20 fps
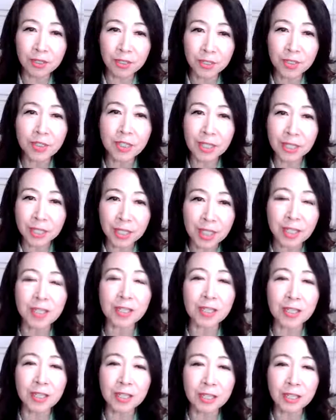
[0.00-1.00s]
常
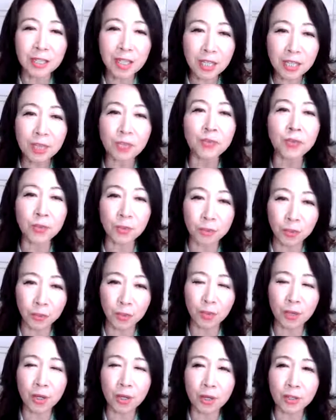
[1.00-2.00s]
にできるこ
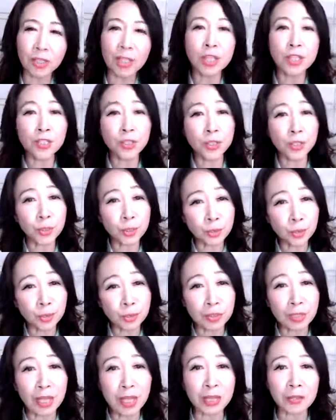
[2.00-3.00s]
と、ね、ちょっ
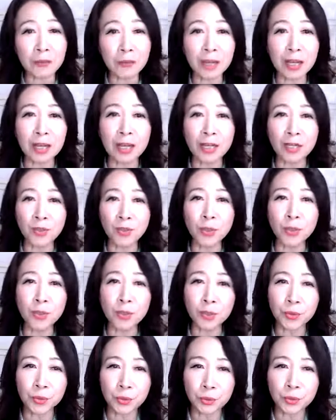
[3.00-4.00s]
とぐらいは努
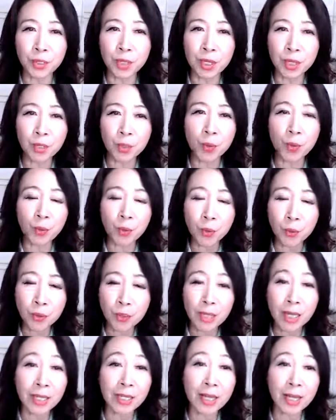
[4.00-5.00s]
力、心
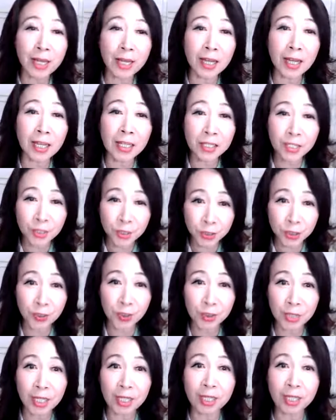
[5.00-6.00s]
がけが必
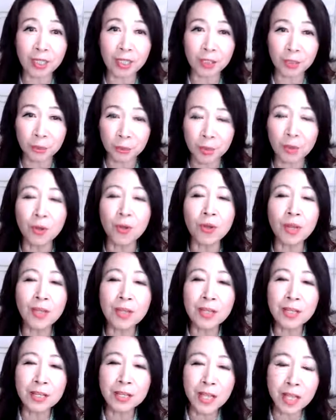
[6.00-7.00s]
要だけれども、
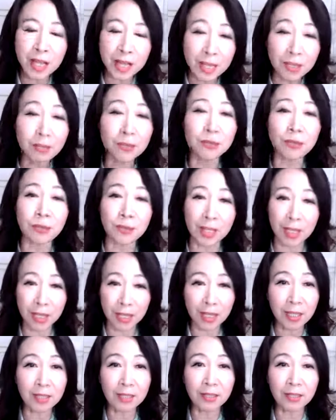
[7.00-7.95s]
慣れるとね、